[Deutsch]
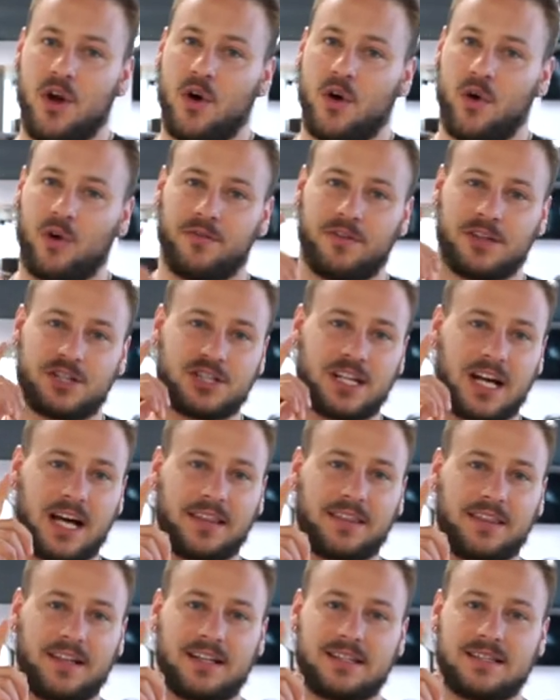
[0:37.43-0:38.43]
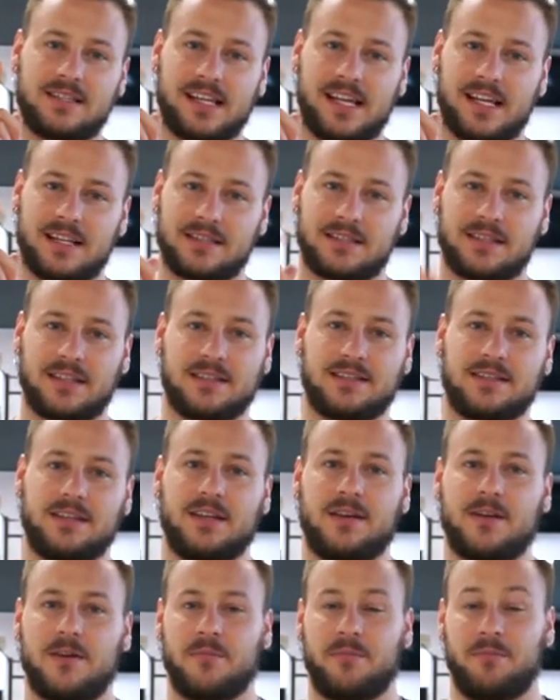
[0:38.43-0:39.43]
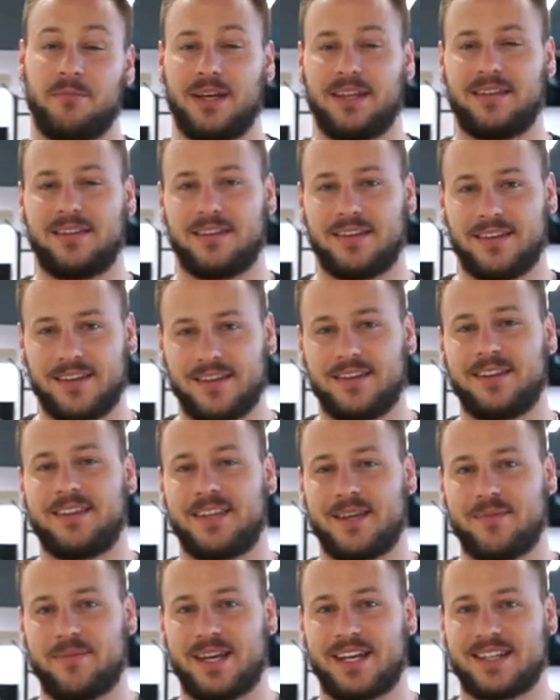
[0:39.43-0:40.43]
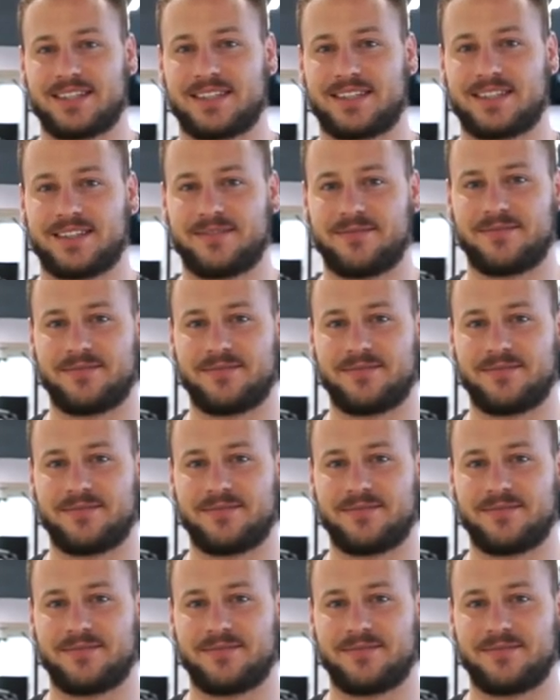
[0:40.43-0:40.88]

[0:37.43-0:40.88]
und wir starten als erstes mit dem ersten.